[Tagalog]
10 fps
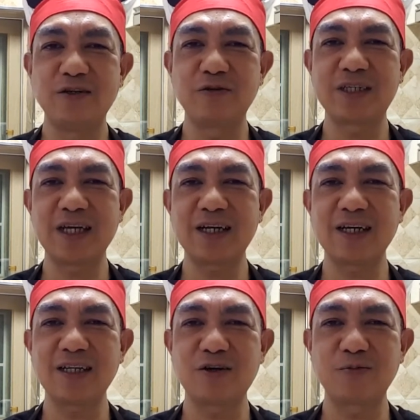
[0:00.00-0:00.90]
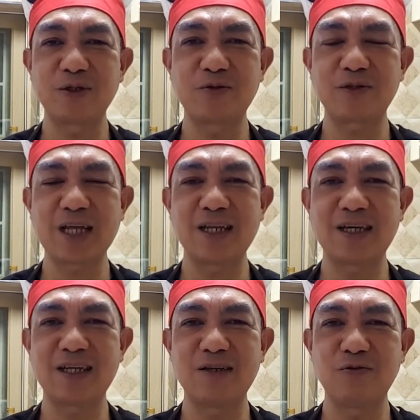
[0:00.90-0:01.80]
yung second option ko
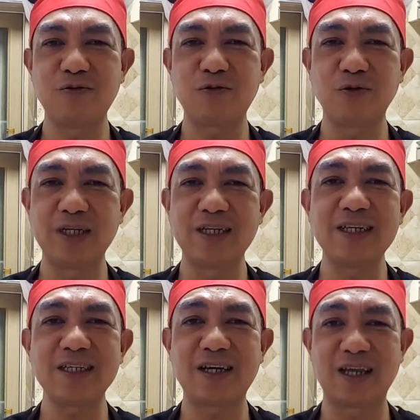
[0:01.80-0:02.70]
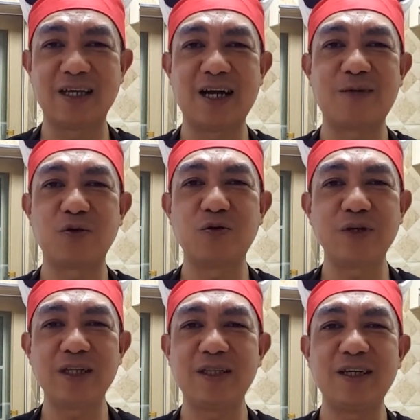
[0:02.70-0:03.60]
talaga na lulutuin is graham kung
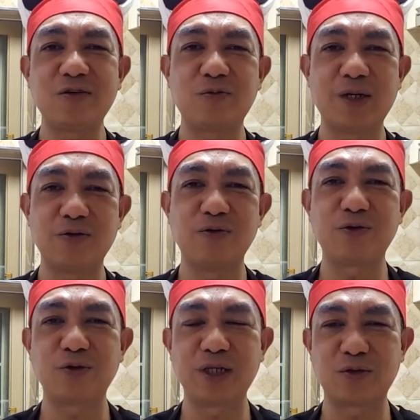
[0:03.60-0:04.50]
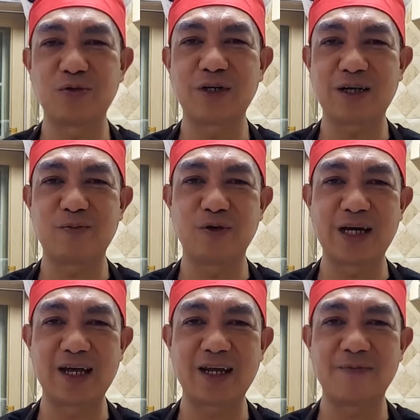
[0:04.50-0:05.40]
hindi ko maluluto itong
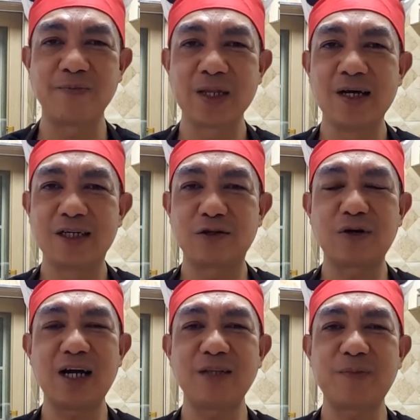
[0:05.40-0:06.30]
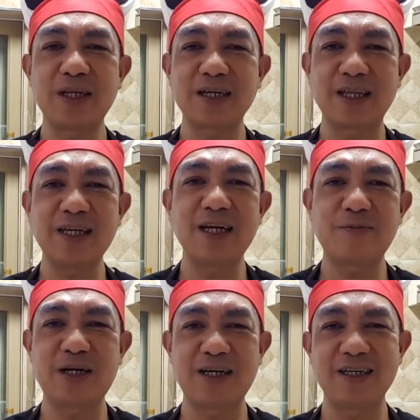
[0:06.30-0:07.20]
carbonara. So kahit pala
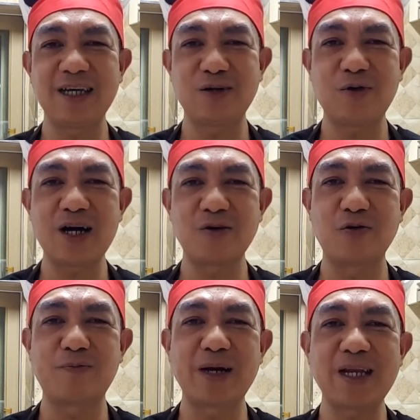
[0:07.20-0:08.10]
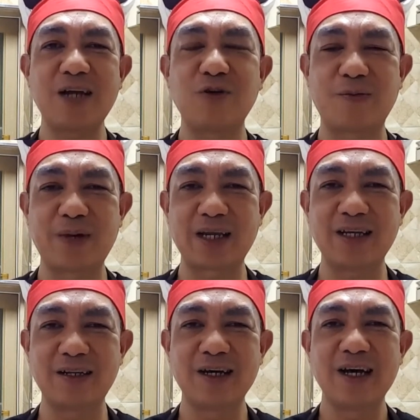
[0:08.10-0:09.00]
graham ang ginawa ko, panalo ka pa
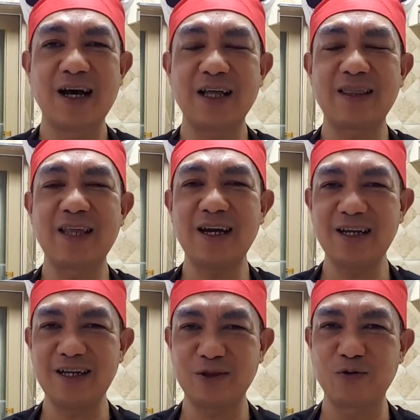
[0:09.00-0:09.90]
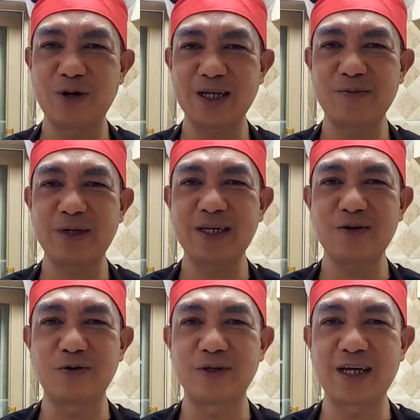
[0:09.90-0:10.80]
rin. At dahil natuwa naman
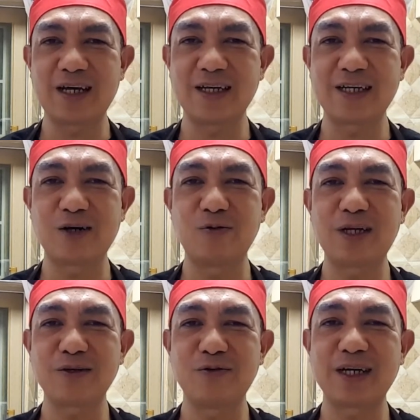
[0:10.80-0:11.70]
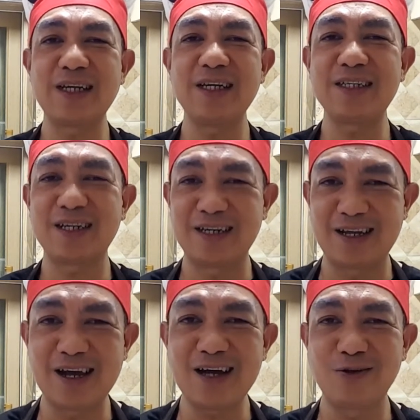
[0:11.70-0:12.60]
ako na ikaw lang yung nag-iisang
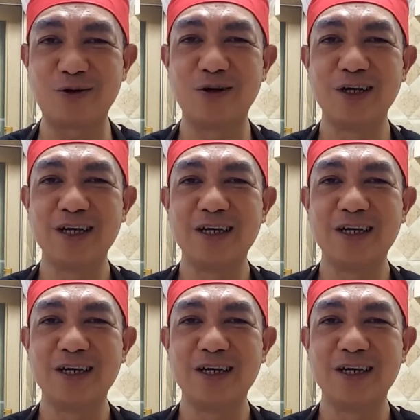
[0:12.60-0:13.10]
nanalo